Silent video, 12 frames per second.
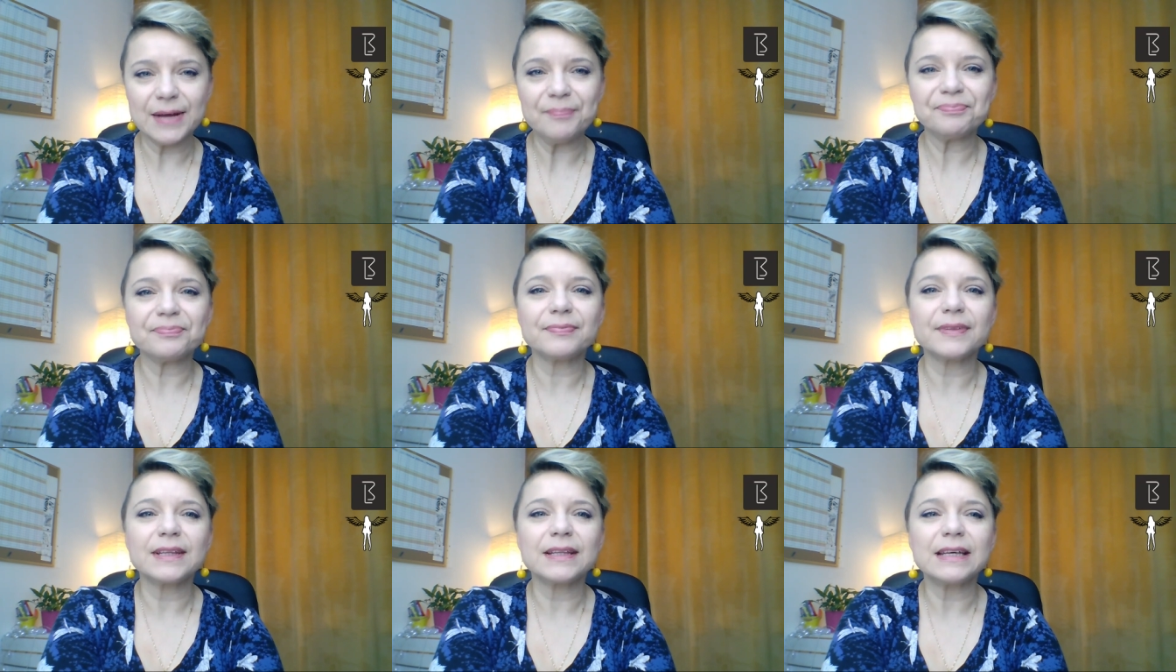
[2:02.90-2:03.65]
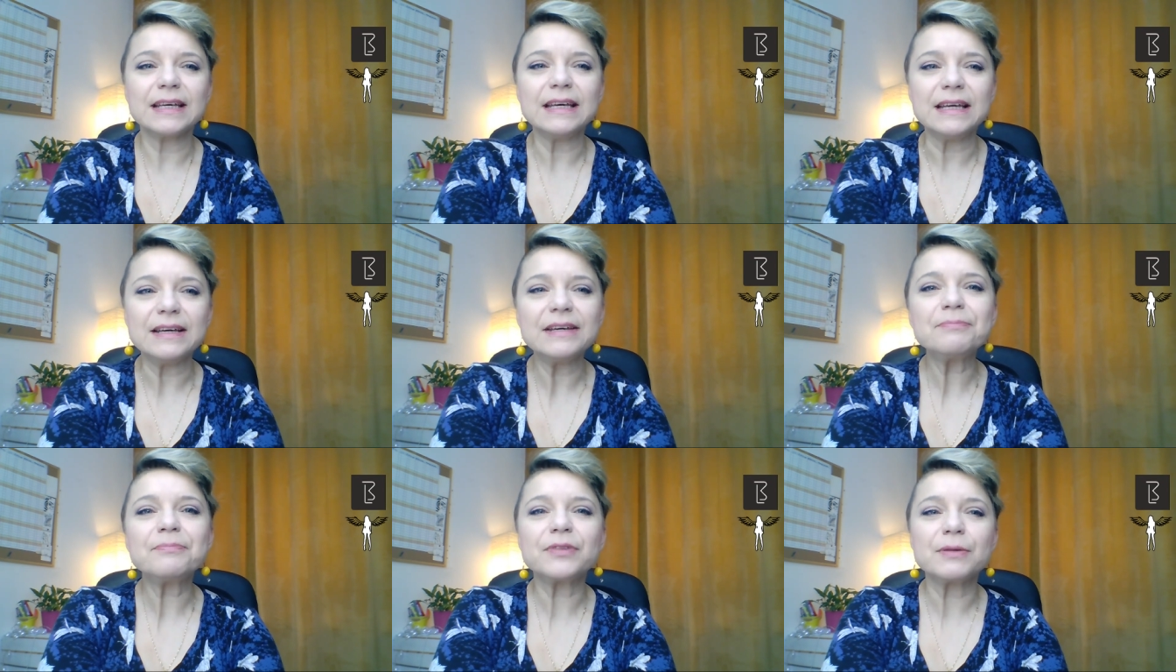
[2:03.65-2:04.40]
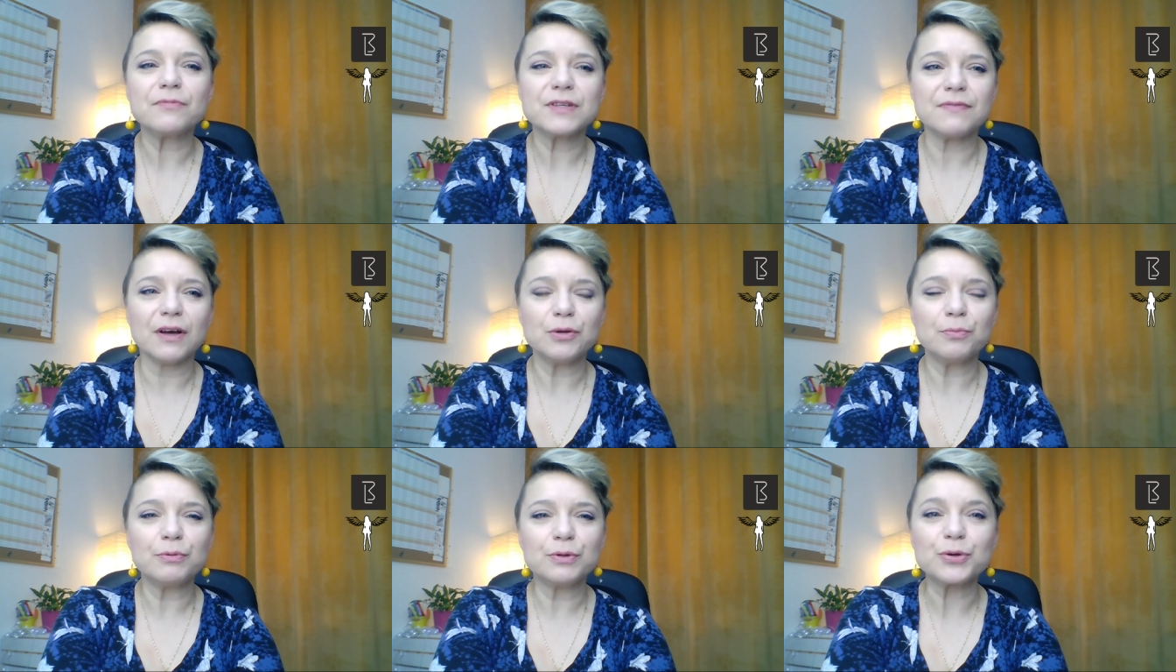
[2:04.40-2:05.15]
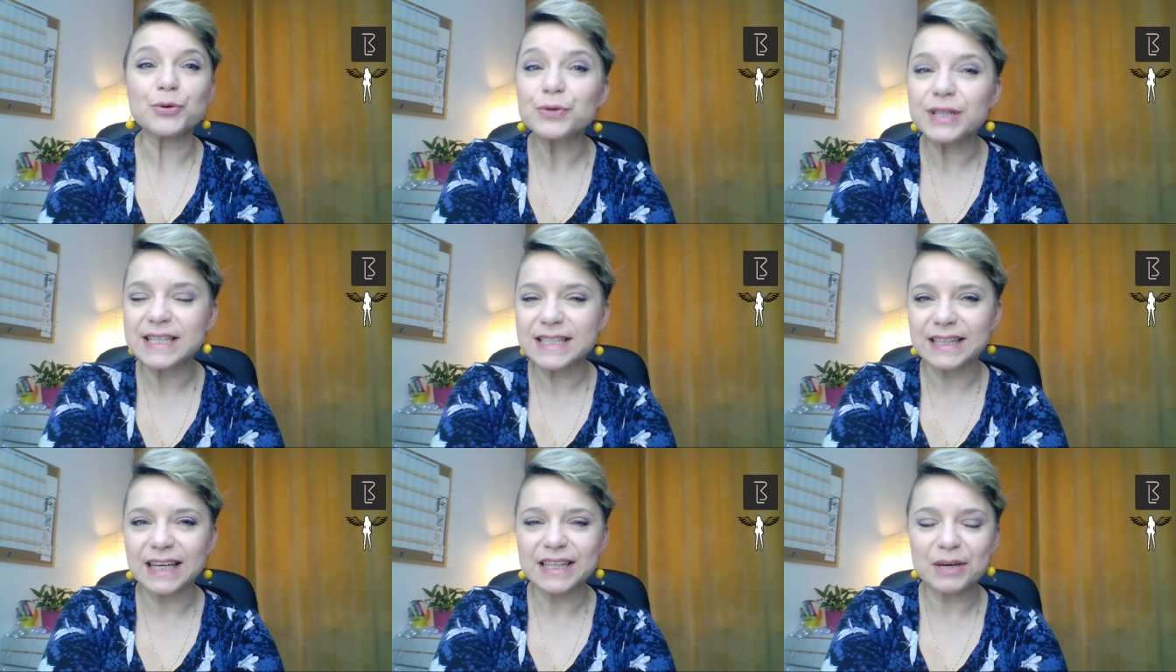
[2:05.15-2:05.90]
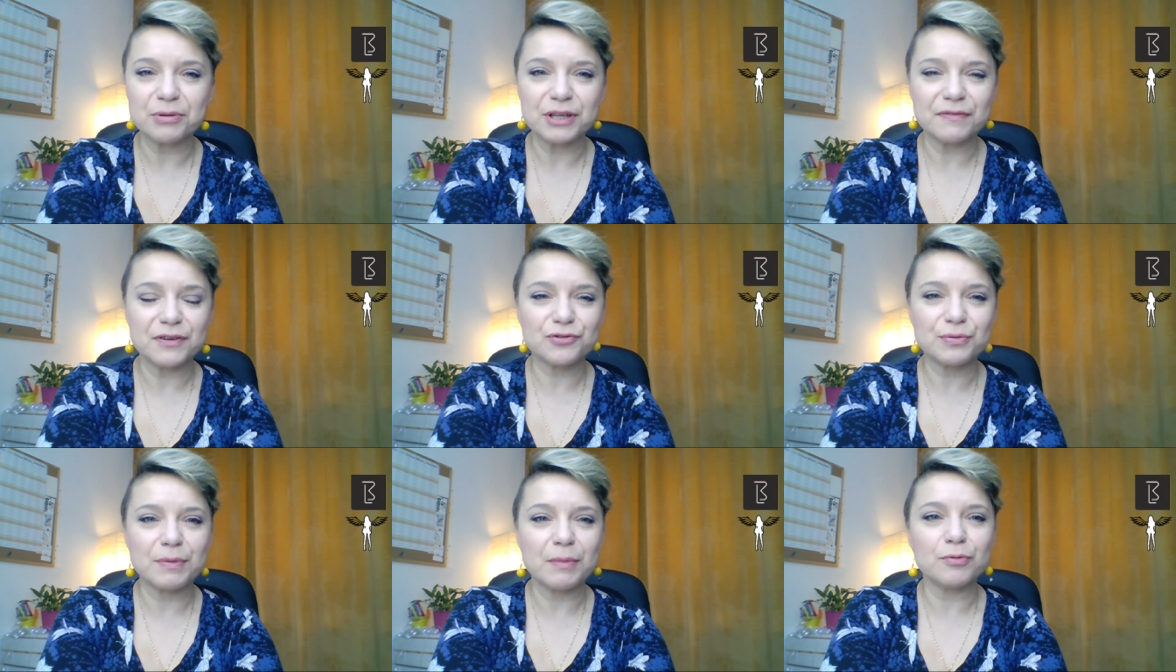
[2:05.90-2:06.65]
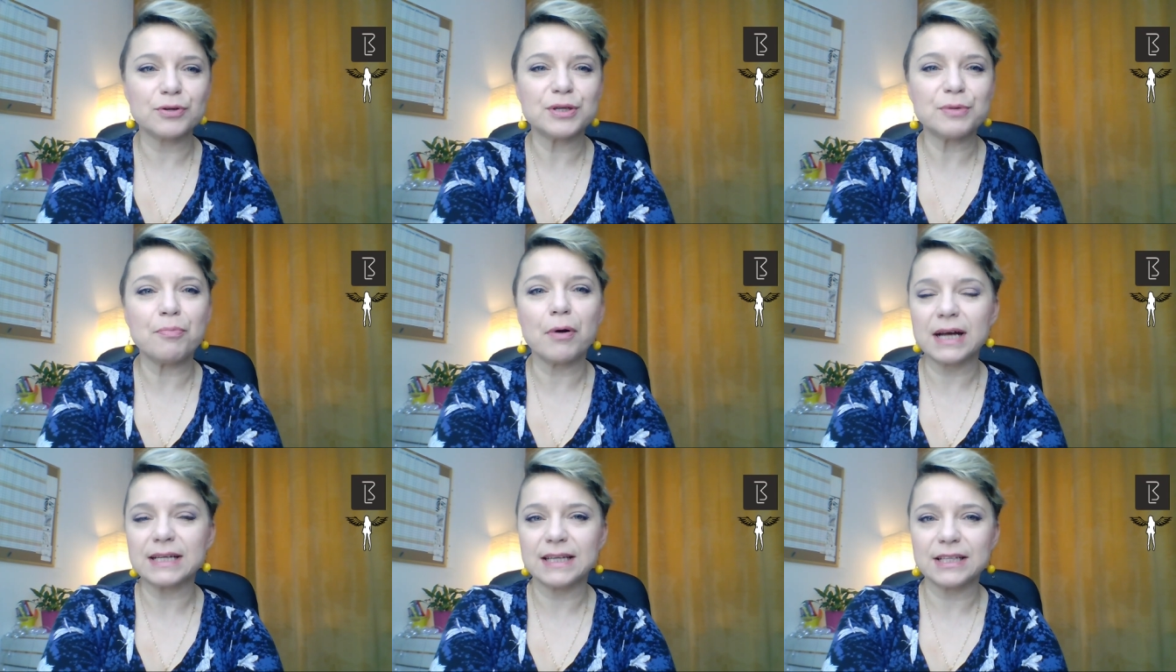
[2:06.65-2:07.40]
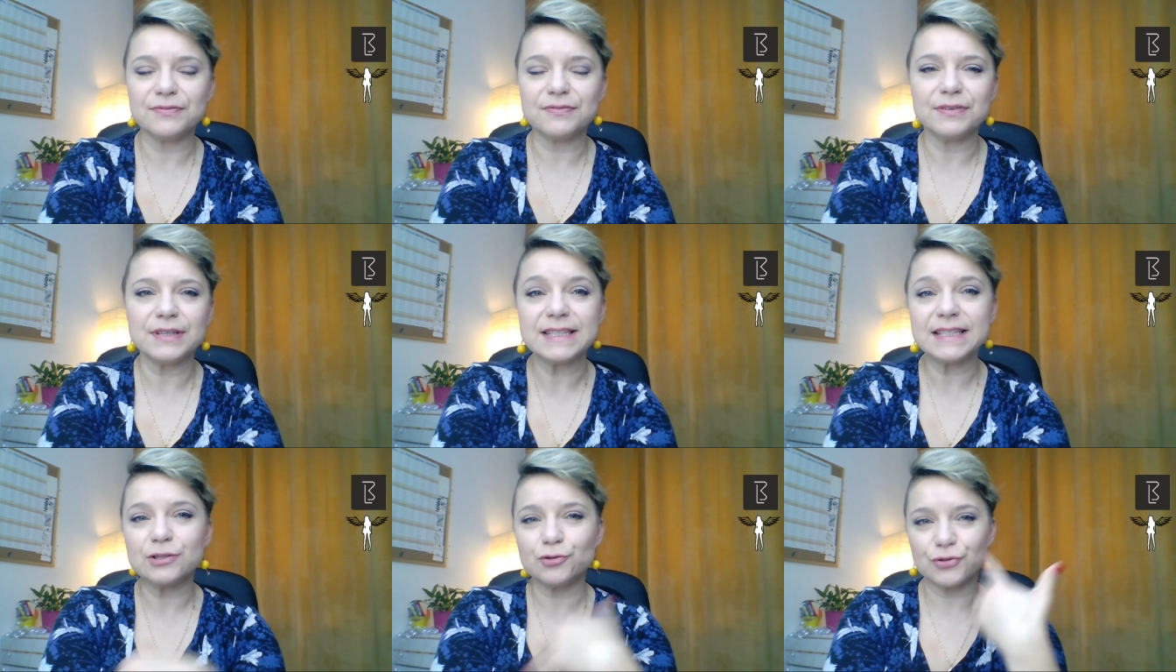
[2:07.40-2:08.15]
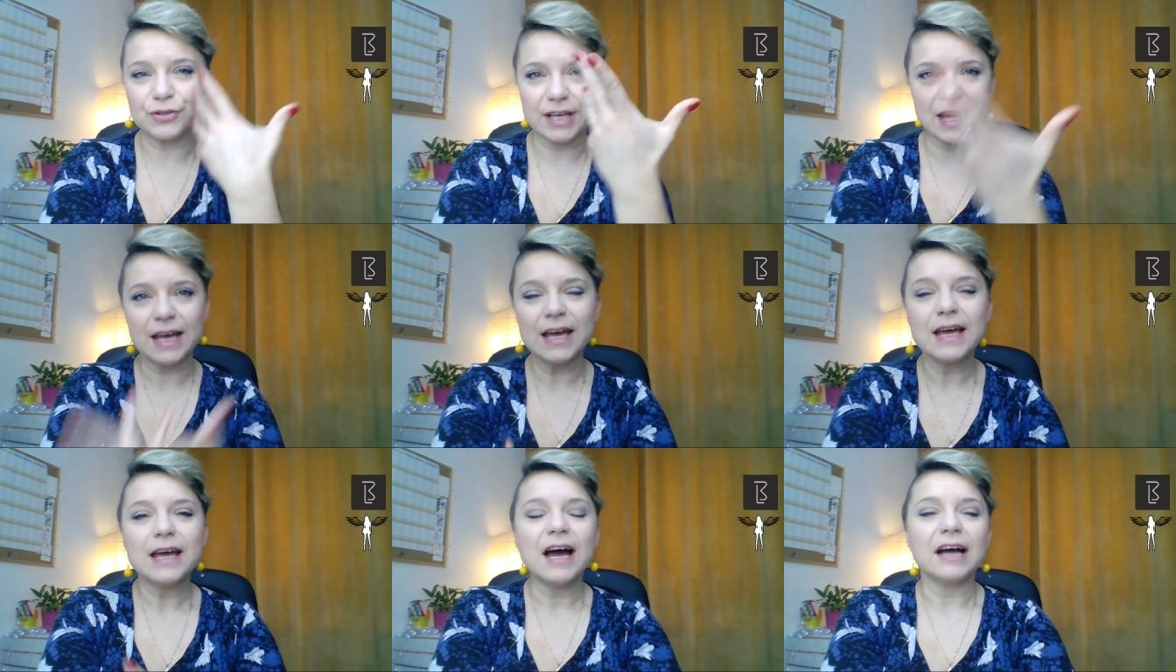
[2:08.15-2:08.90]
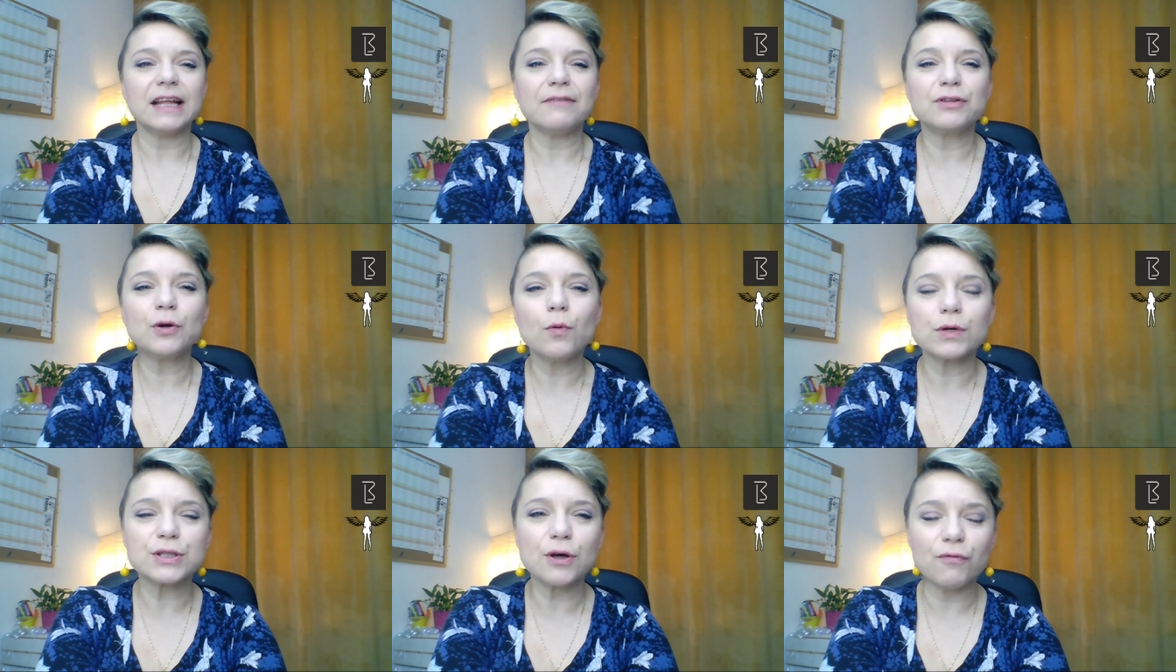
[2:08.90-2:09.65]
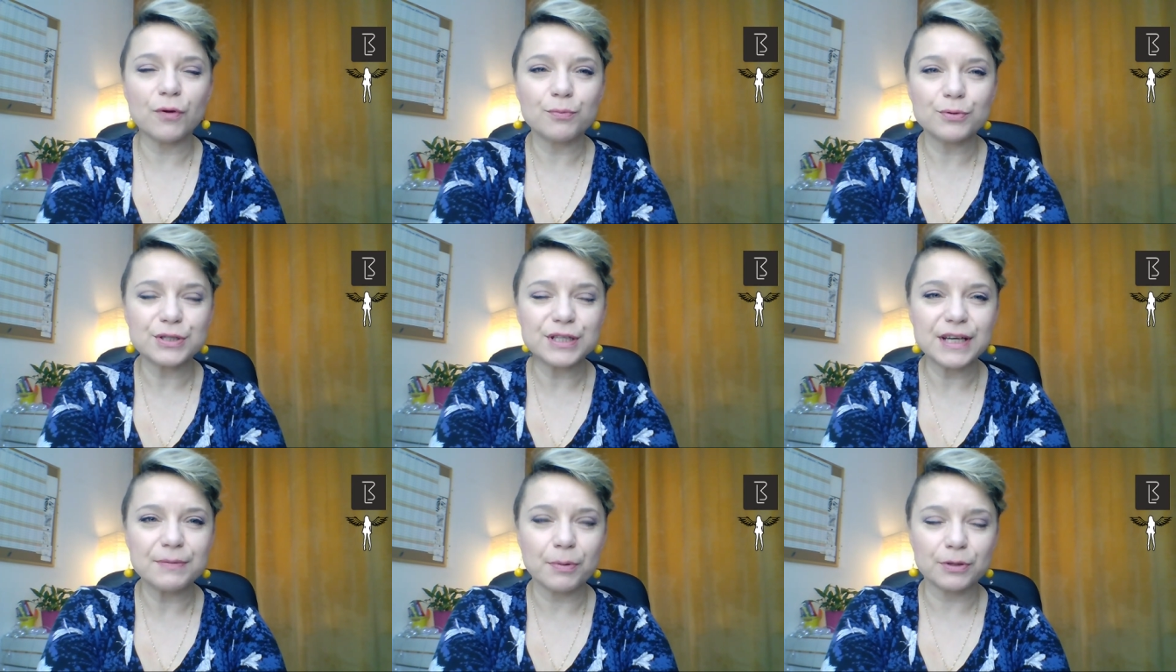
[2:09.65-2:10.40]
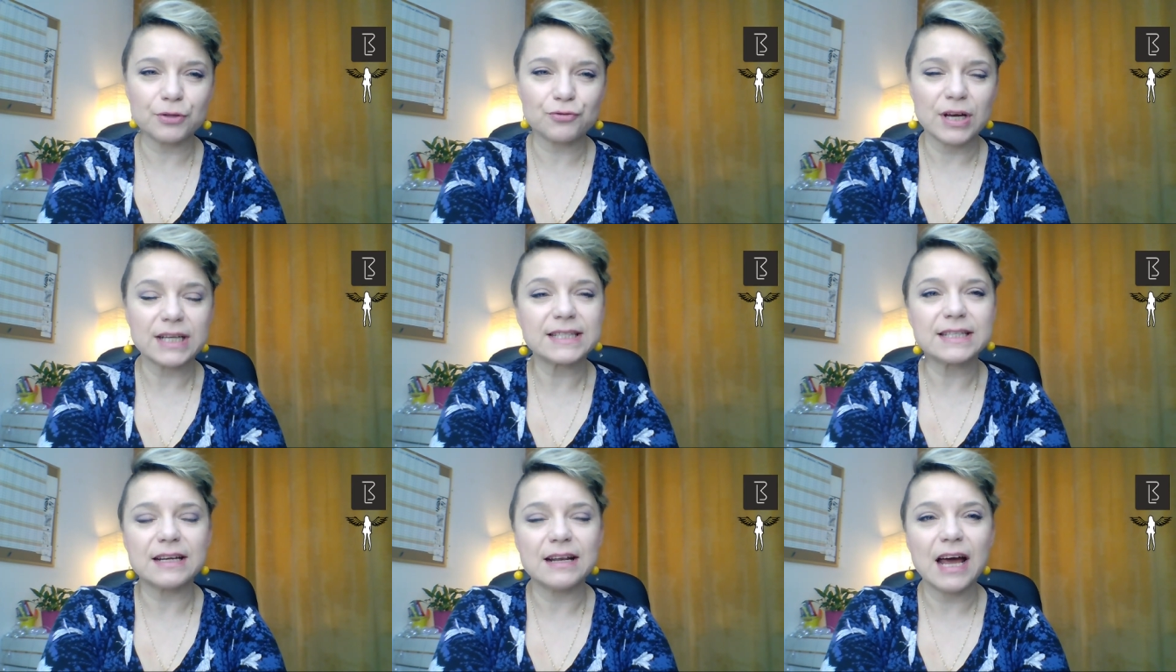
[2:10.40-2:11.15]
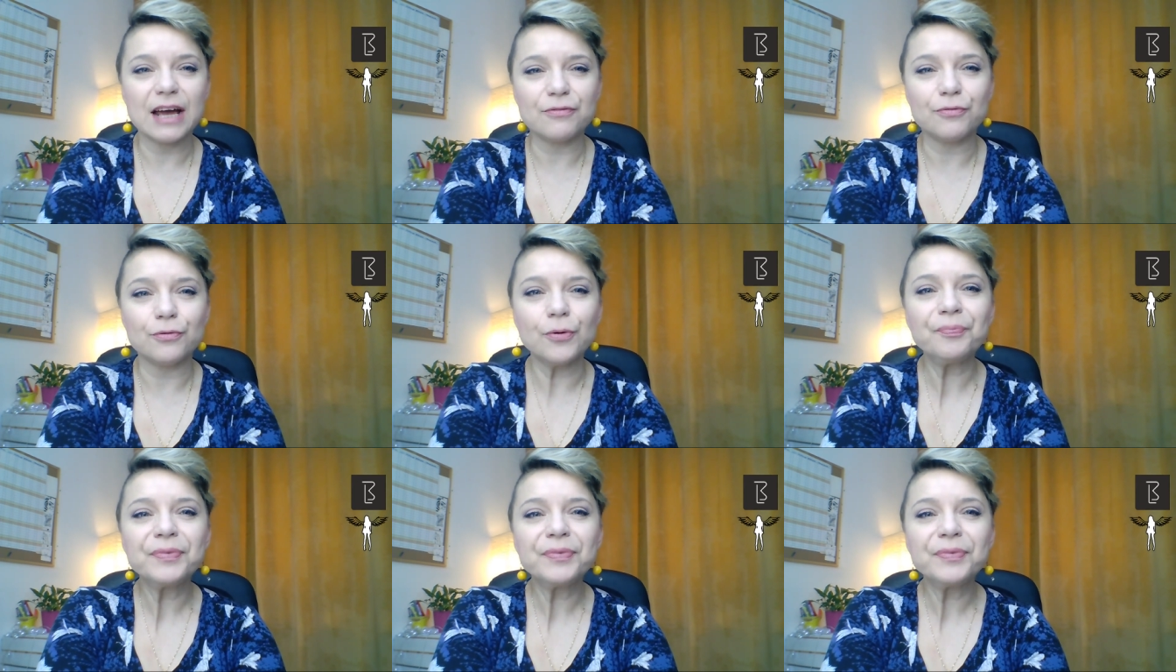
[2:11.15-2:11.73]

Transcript: mm, i w tym wyzwaniu były trudne zadania, ponieważ trzeba było się pokazać fizycznie, a nawet głosowo później podczas live'u.